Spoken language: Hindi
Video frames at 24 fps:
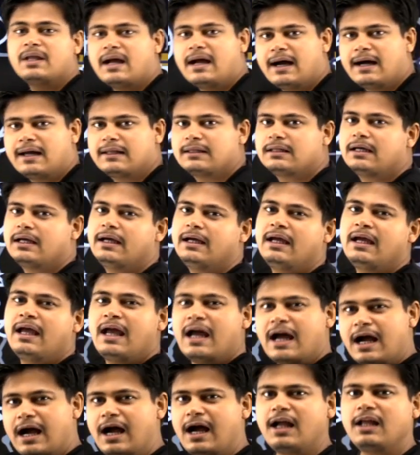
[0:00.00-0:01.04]
आता है
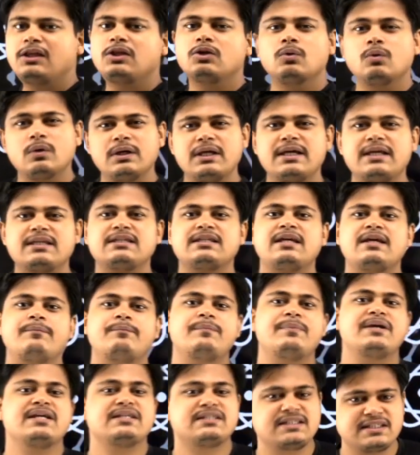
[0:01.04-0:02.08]
हाँ थोड़े से
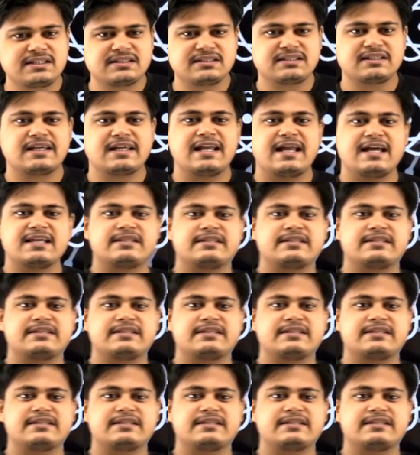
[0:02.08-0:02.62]
बेसिक्स क्लास